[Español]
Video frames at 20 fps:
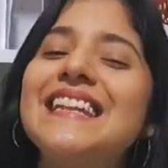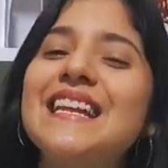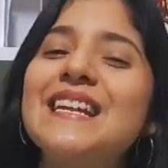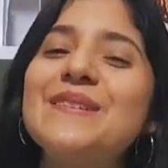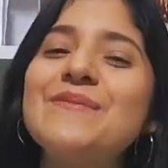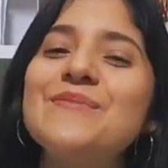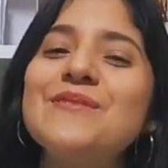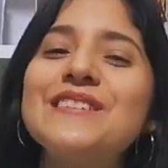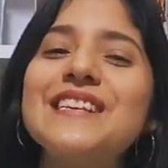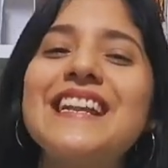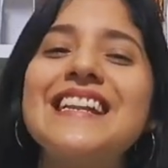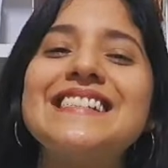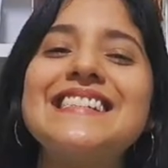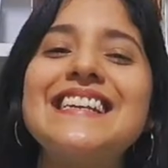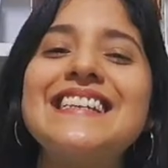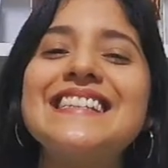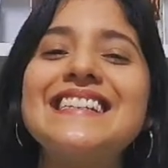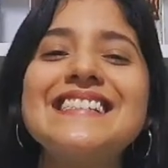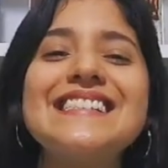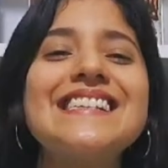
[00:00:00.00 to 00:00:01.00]
tenemos el
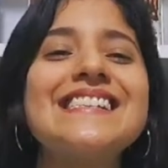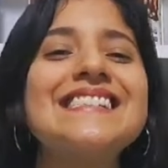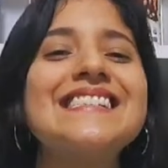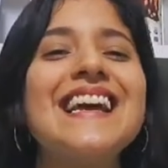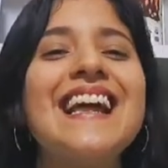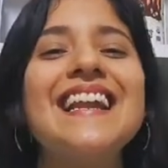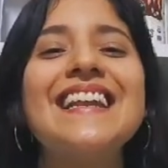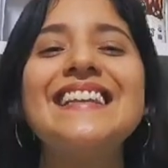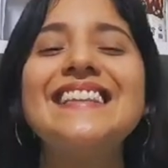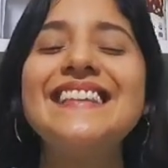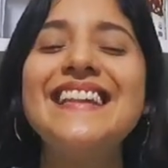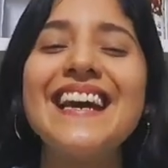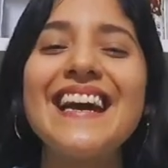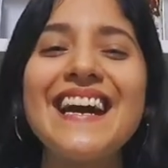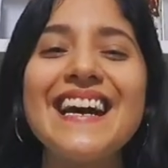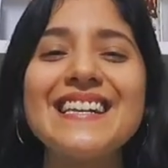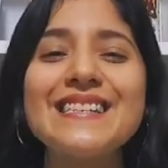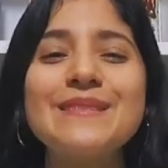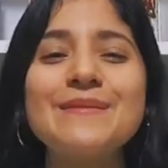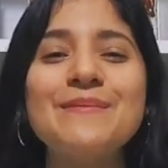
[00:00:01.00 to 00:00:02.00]
aceite esencial de
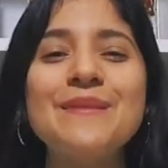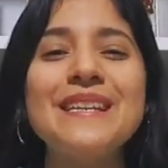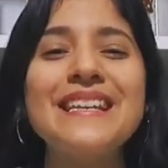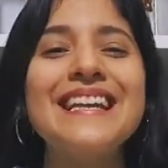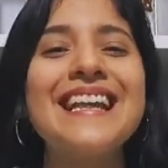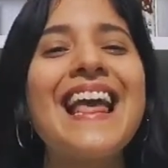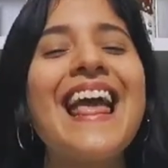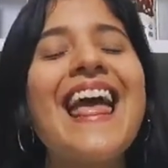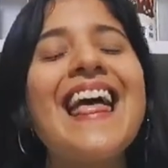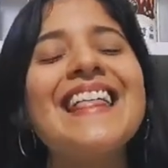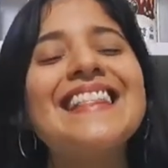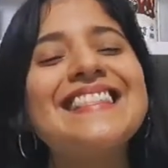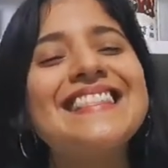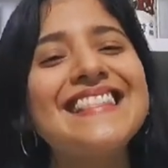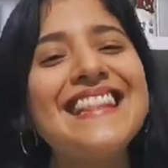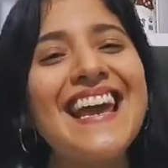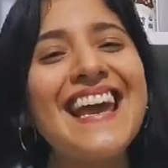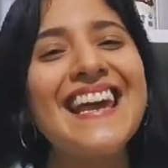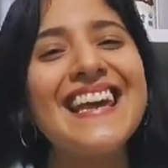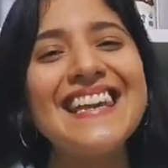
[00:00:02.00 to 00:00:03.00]
jazmín,
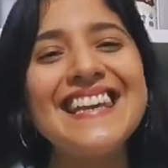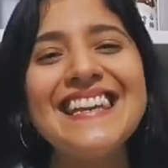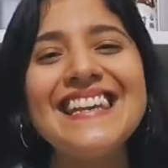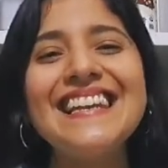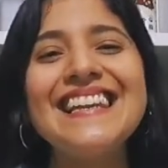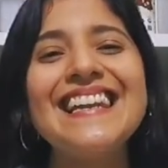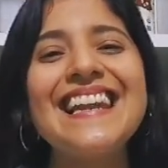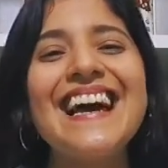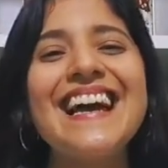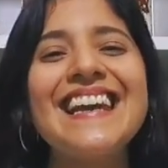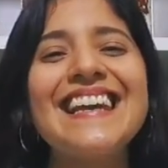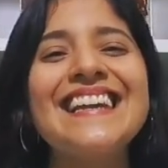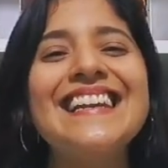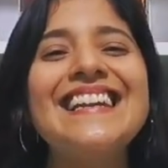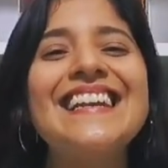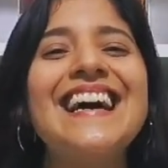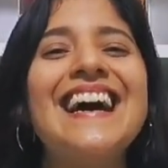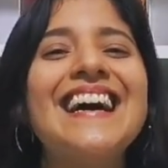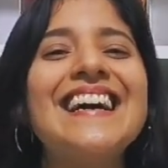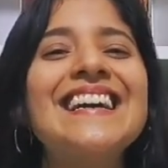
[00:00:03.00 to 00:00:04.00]
de ylang
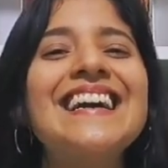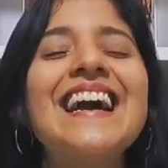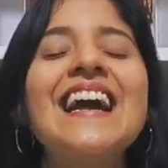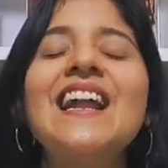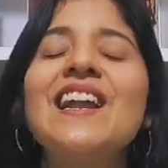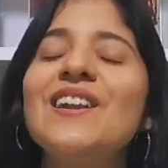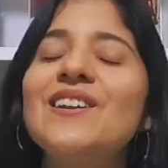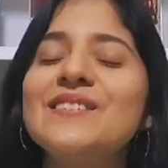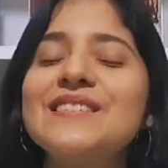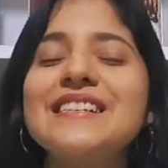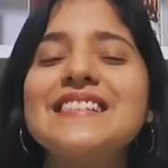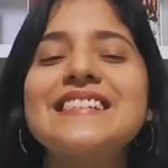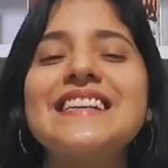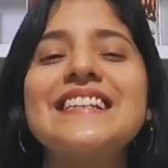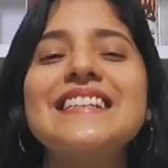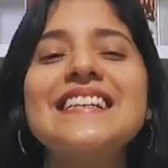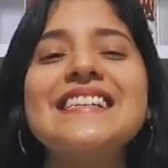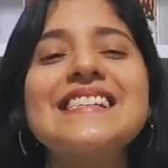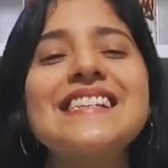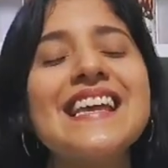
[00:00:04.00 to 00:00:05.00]
ylang, los
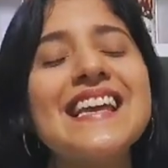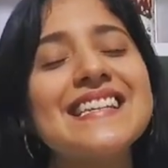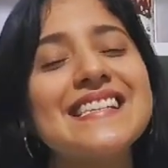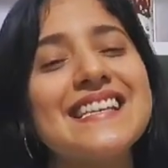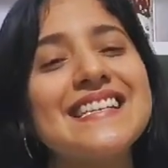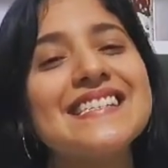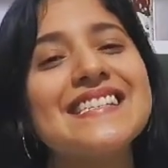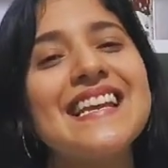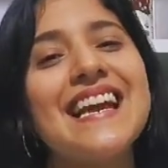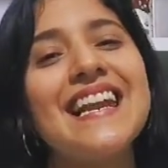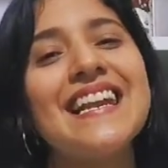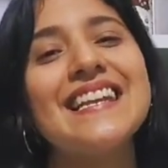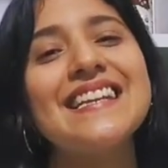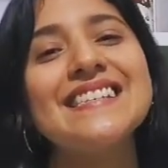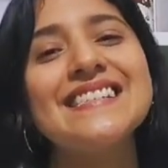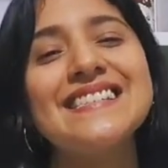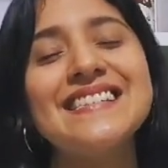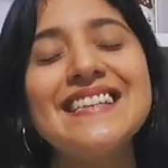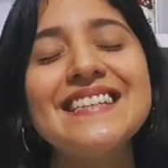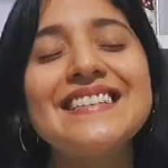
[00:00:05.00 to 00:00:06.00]
aceites
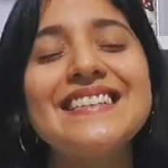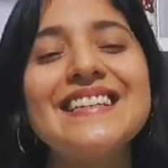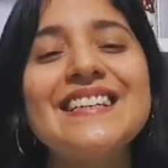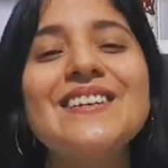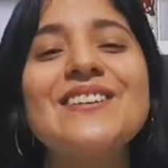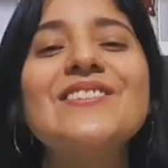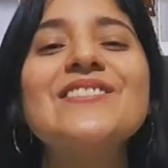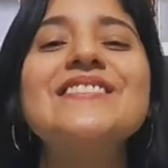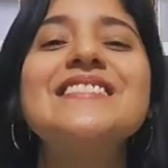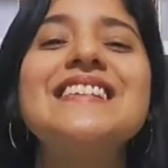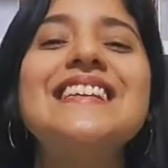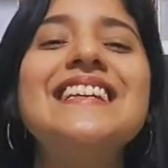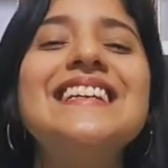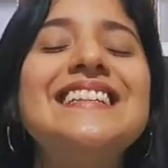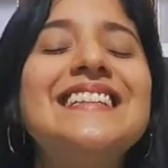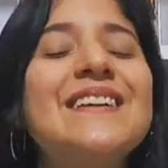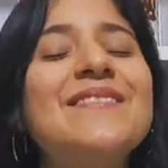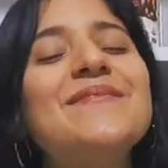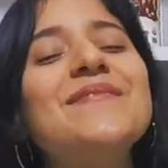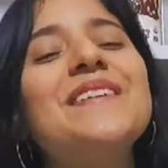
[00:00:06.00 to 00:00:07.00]
esenciales cítricos y
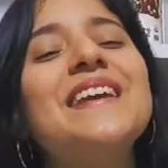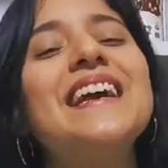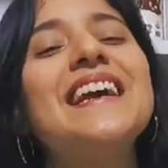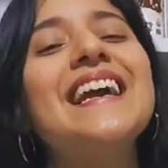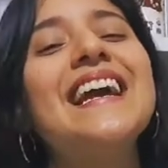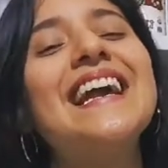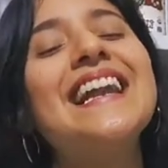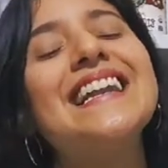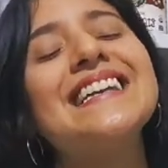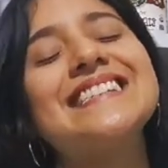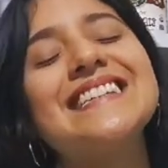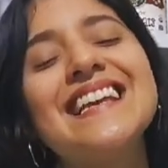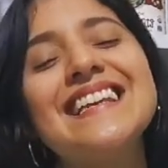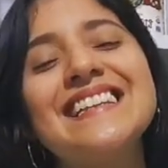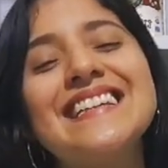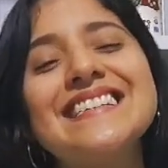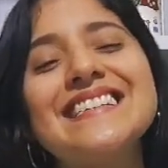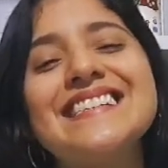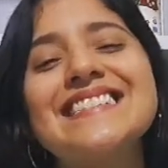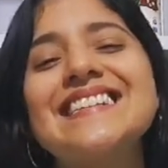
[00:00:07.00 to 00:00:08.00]
también el
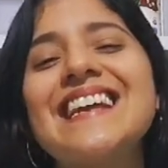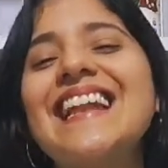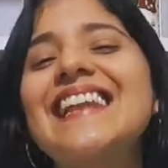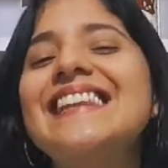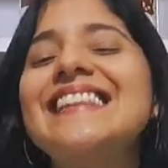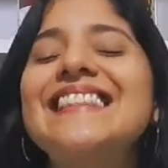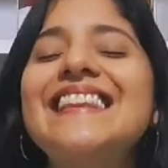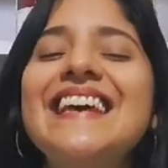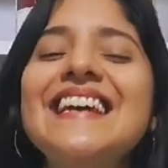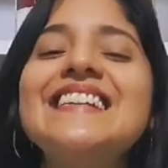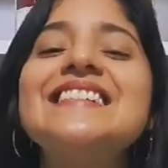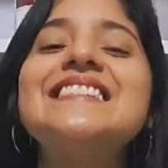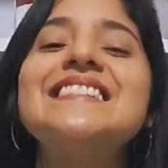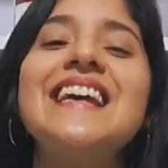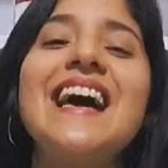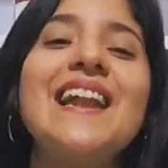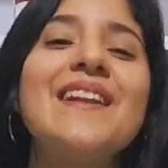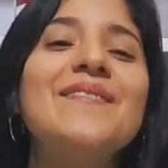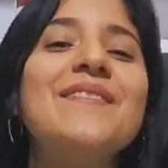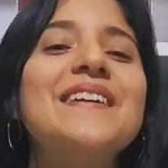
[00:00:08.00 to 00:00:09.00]
aceite esencial de
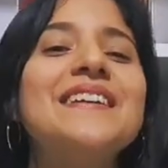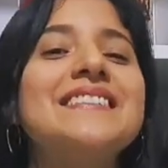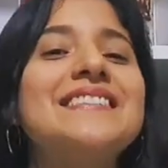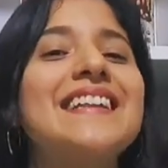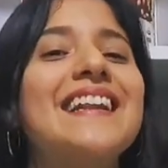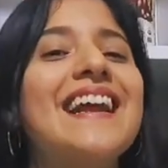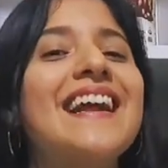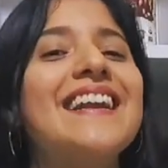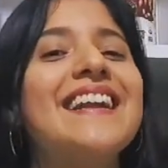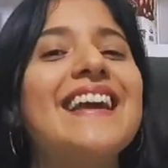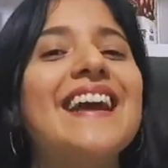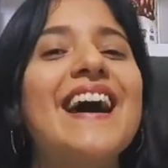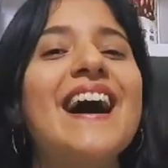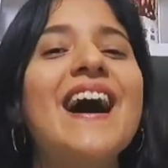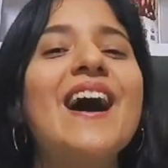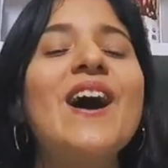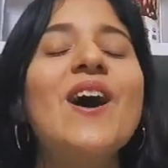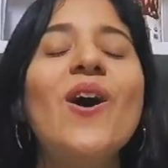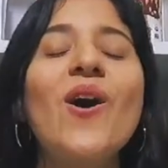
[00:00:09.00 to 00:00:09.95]
salvia esclarea.